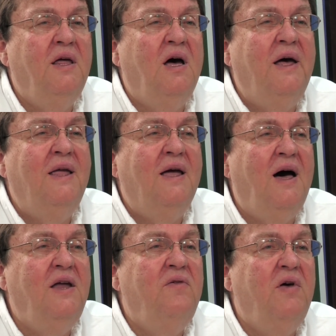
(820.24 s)

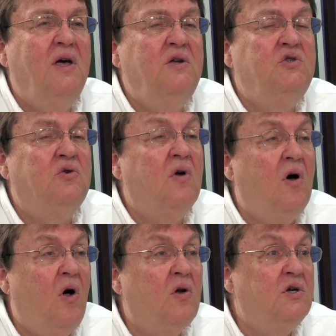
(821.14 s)
ангелах, которые
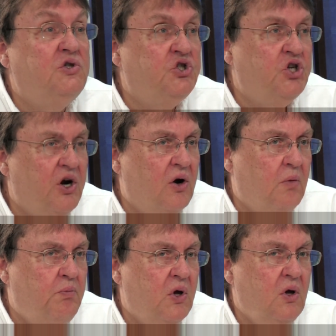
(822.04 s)
утратили
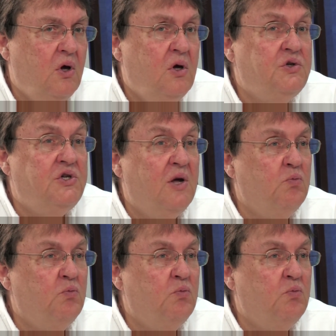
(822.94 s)
свою святость.